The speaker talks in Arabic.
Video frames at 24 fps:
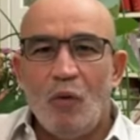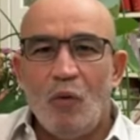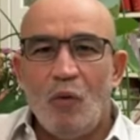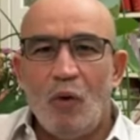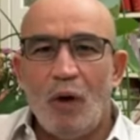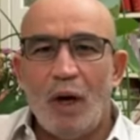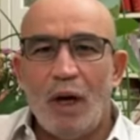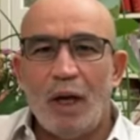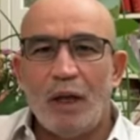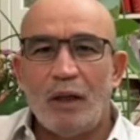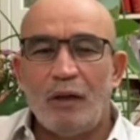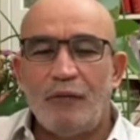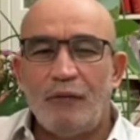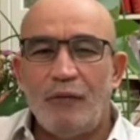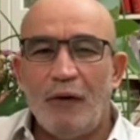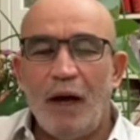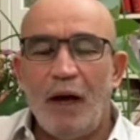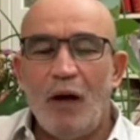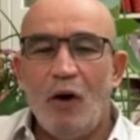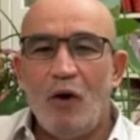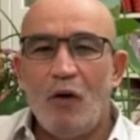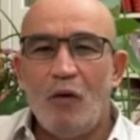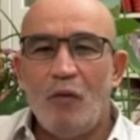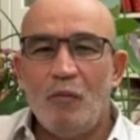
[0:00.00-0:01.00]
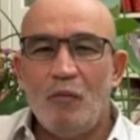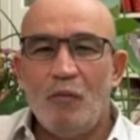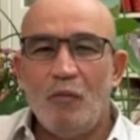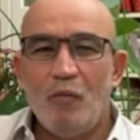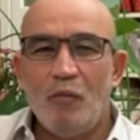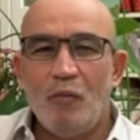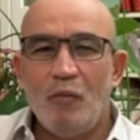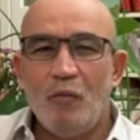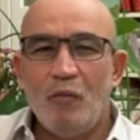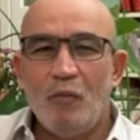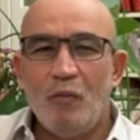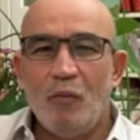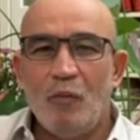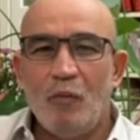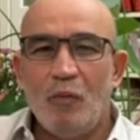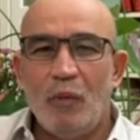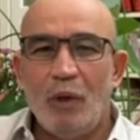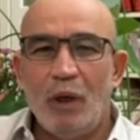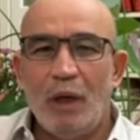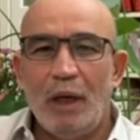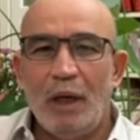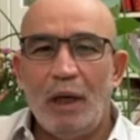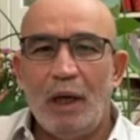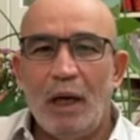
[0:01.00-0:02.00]
ويدفعهم
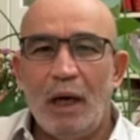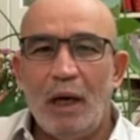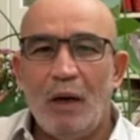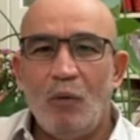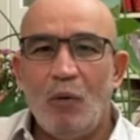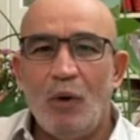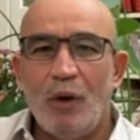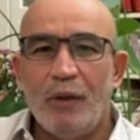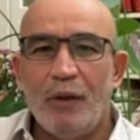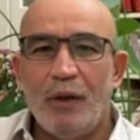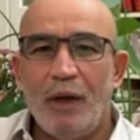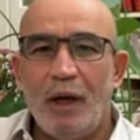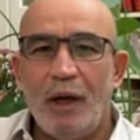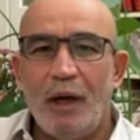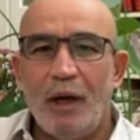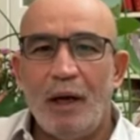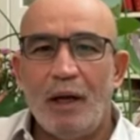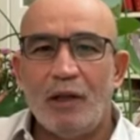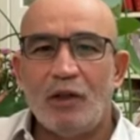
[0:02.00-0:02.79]
إلى وضع